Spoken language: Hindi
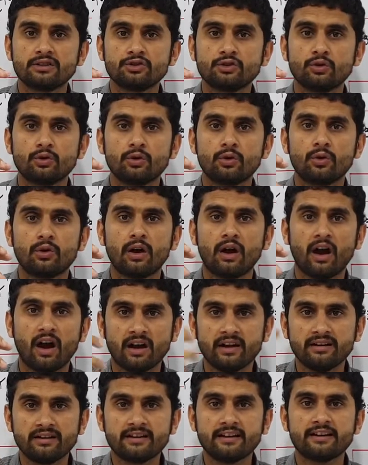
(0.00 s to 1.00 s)
जो
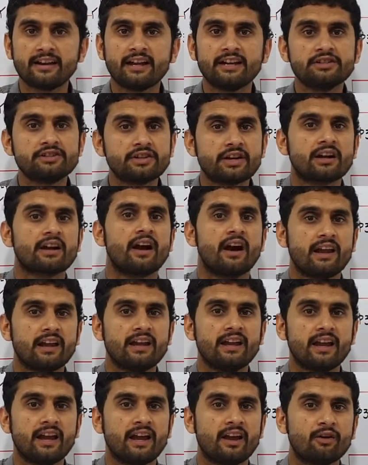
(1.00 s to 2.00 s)
हंटर हैं
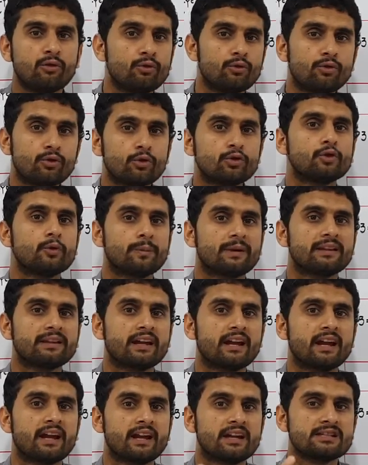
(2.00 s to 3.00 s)
शिकारी हैं उनको तो पता
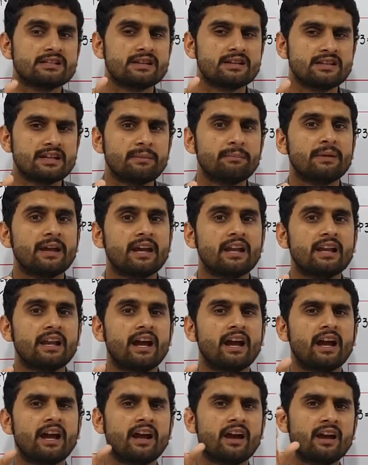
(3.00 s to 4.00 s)
है कि जी ये मेल
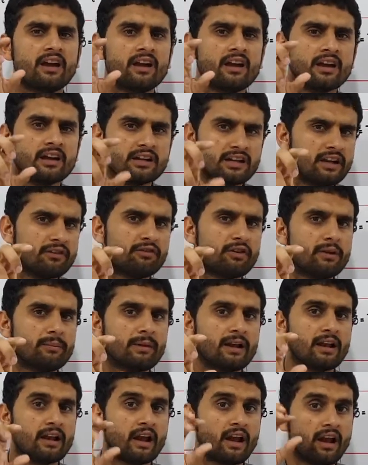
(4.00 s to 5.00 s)
है ये
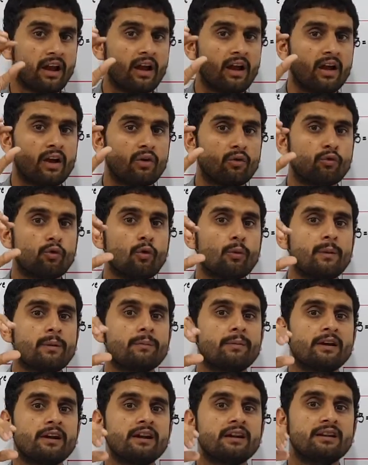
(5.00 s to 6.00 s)
फ़ीमेल है वो भी
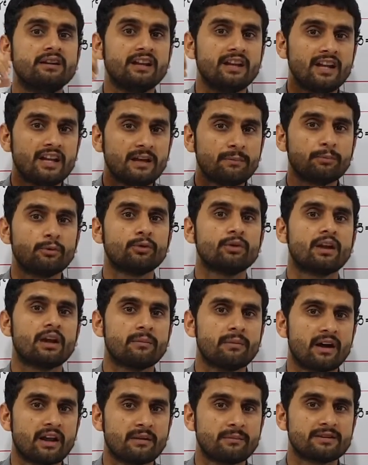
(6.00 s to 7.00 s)
बड़ी डीप उनके
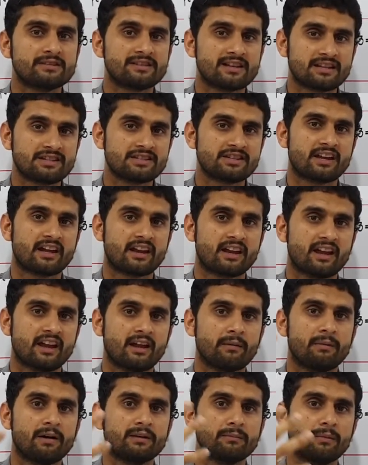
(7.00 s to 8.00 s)
बारे में सर्च करने
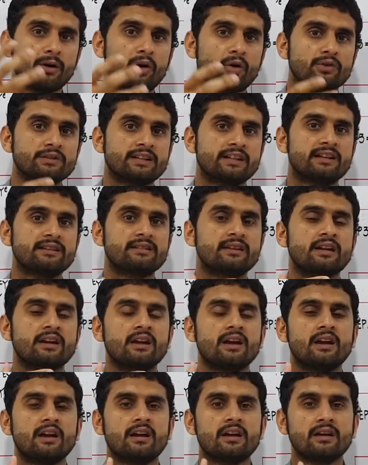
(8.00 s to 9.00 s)
के बाद बहुत
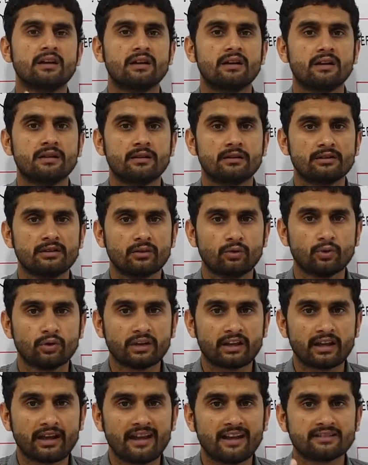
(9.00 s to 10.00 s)
ज़्यादा
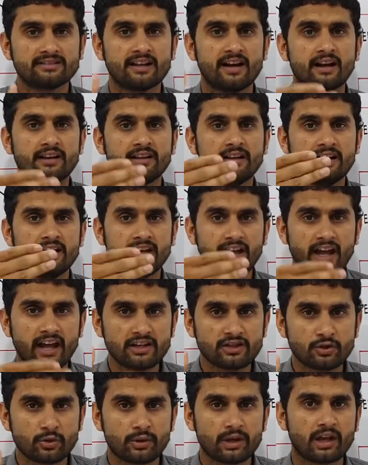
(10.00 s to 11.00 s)
उनके साथ
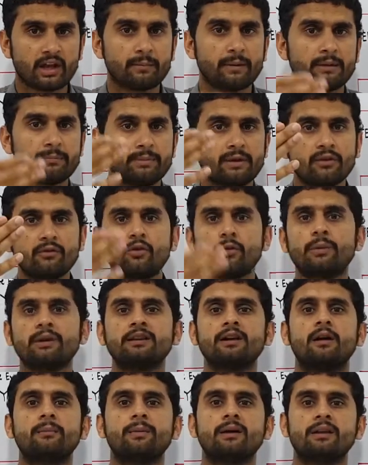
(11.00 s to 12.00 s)
अटैच होने के बाद फिर वो
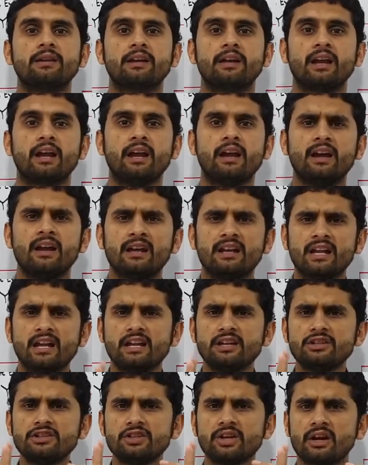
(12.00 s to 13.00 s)
बता पाते हैं
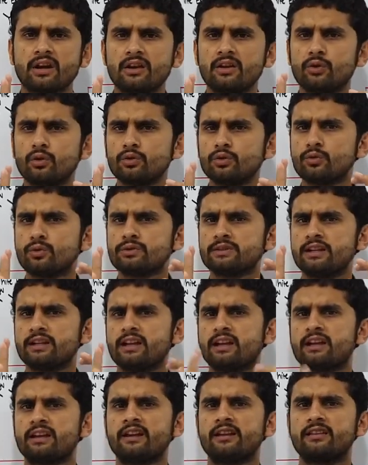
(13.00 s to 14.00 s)
लेकिन शक्ल को दूर से
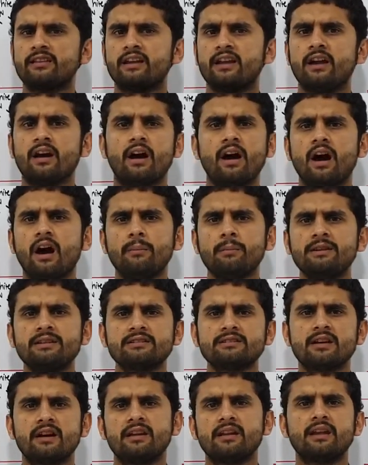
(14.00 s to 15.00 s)
देखने से आम
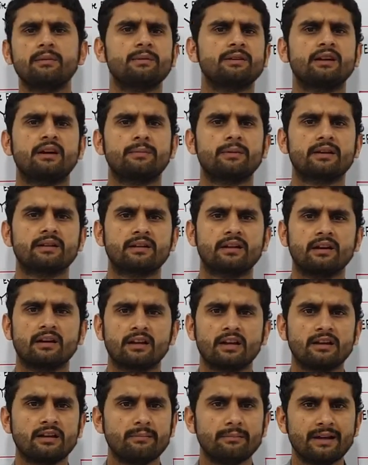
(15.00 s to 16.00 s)
इंसान नहीं बता पाता
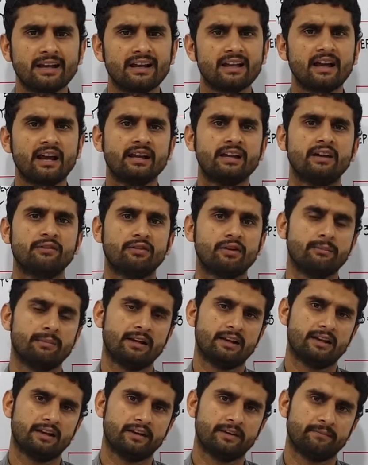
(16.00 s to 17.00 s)
कि ये मेल है या
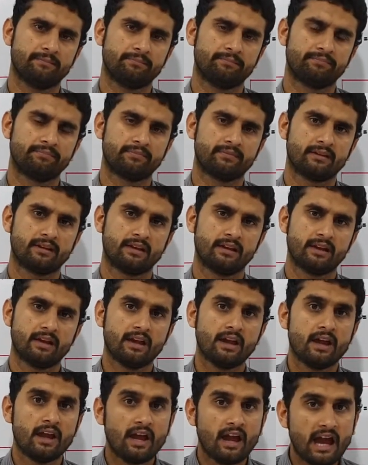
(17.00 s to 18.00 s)
फीमेल है
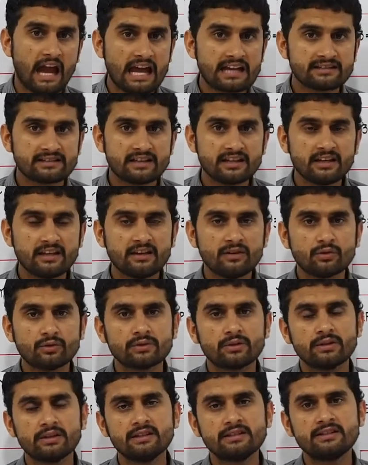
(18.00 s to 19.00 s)
ऐसे ही
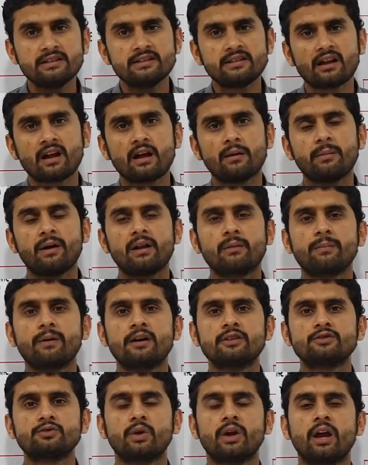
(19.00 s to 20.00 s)
इसी तरह हमारे
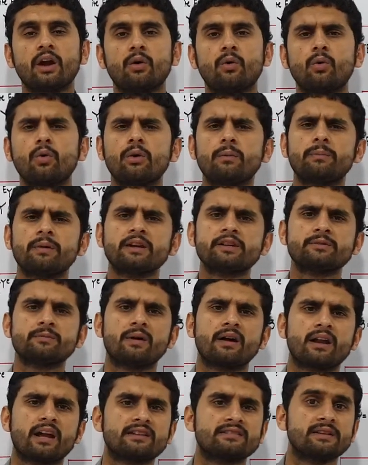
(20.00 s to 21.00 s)
पास जो हैं और
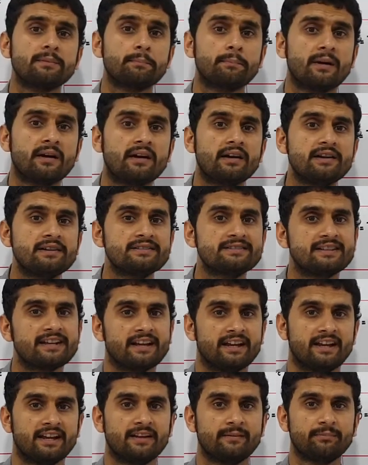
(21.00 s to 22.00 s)
बेशुमार ऐसे बर्ड्स
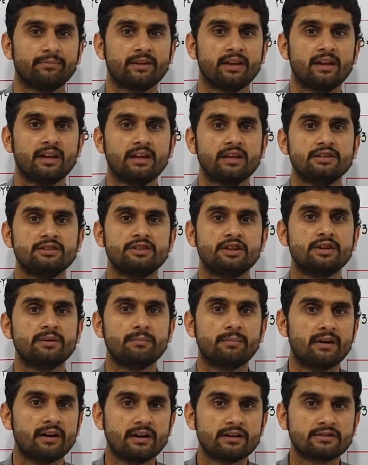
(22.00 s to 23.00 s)
हैं जिन
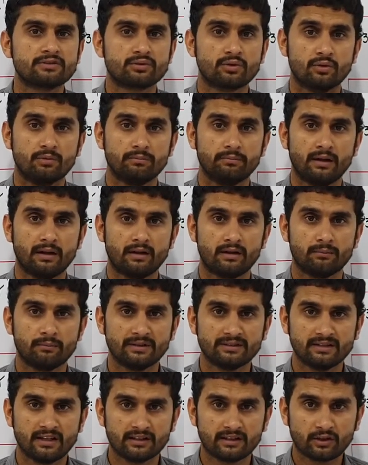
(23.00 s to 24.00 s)
बर्ड्स को मैं
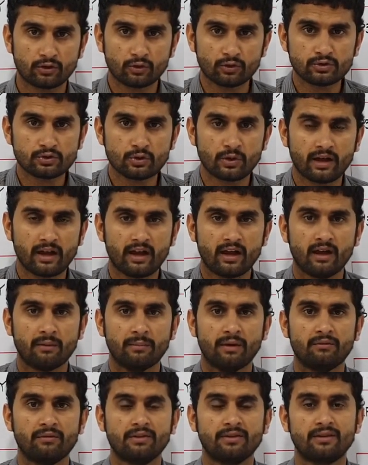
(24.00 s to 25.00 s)
बजाते ख़ुद जो है
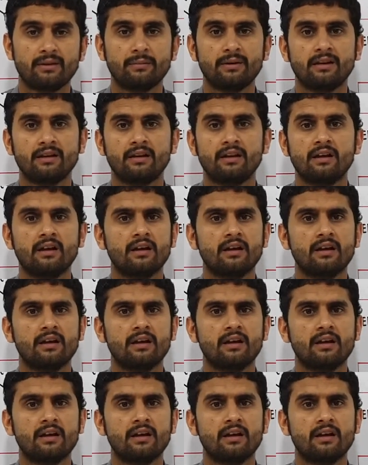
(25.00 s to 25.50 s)
मैं विजिबल